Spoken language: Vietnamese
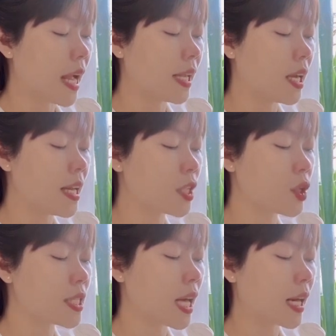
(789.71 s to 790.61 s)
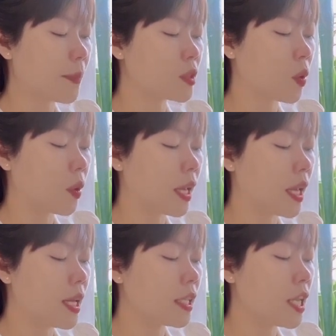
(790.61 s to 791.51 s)
anh ấy đã xuất sắc lắm rồi,
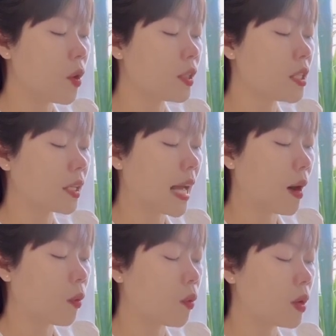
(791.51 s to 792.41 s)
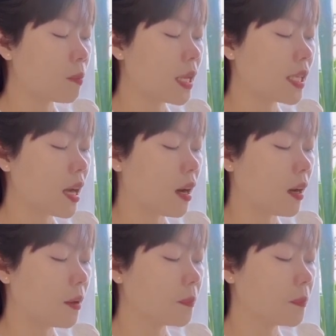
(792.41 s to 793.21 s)
thi đỗ trường nào cũng không bất ngờ.